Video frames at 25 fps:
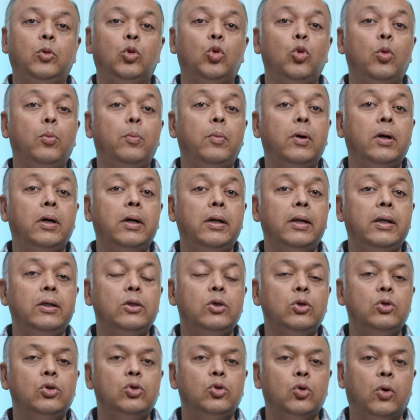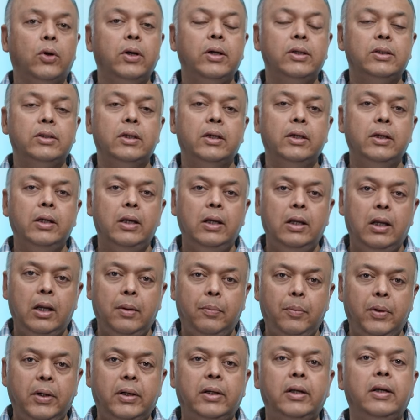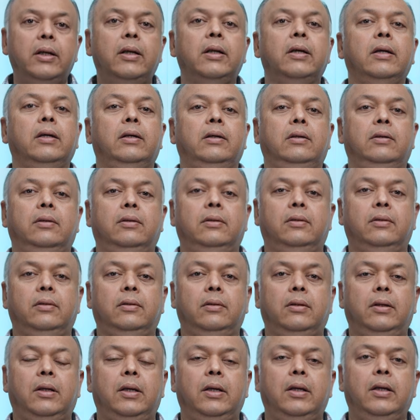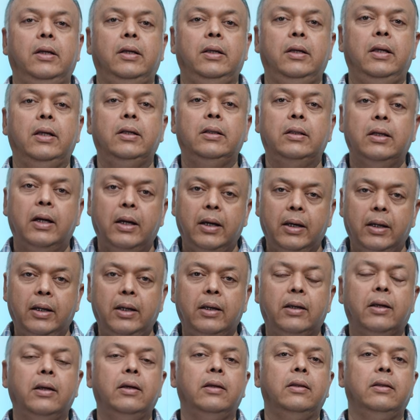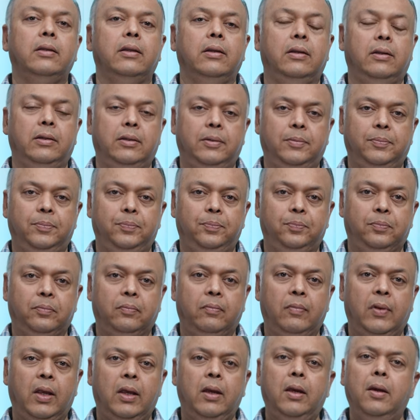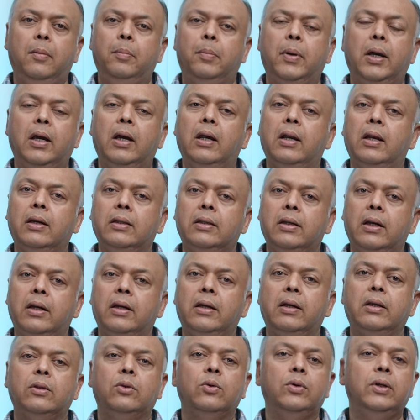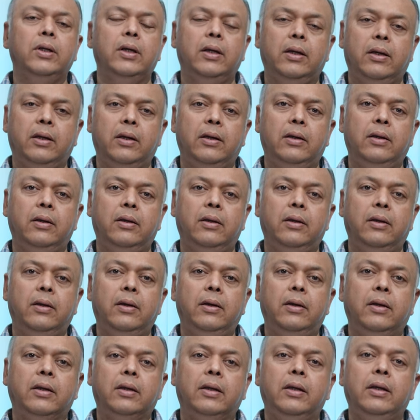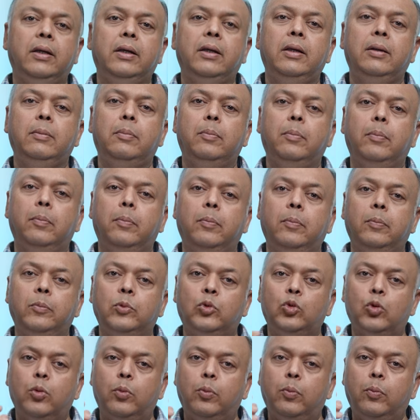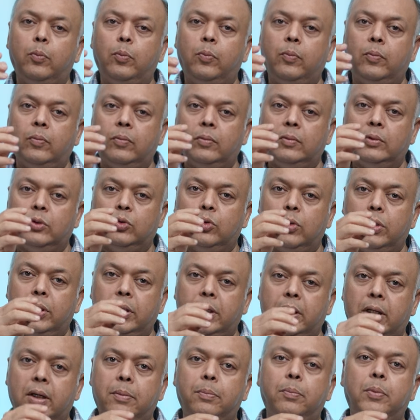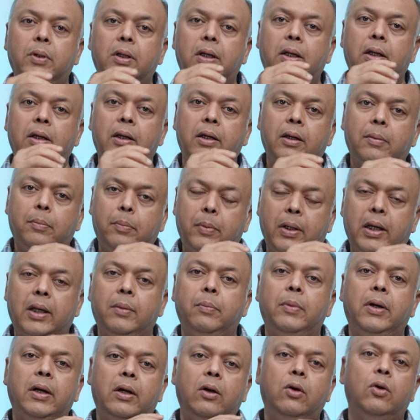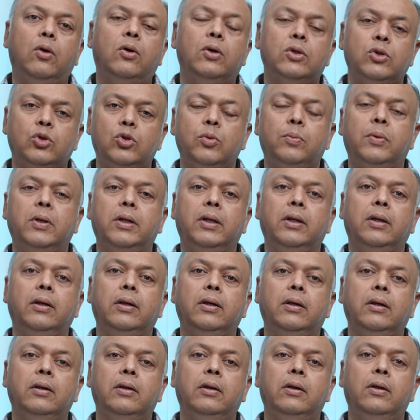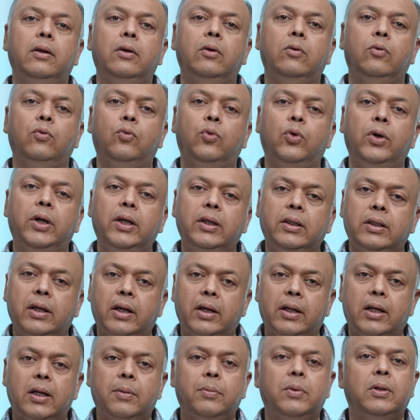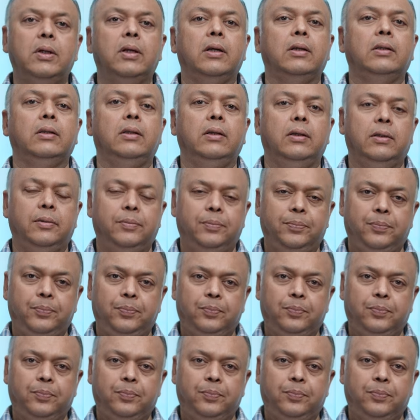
तो मगर ये जो चॉइस है ये लिमिटेड है एक दायरे के अंदर है पहला दायरा तो ये है कि जो जो नियम बनाए हैं मैन मेड लॉज जो बने हैं वही दायरा बनाते हैं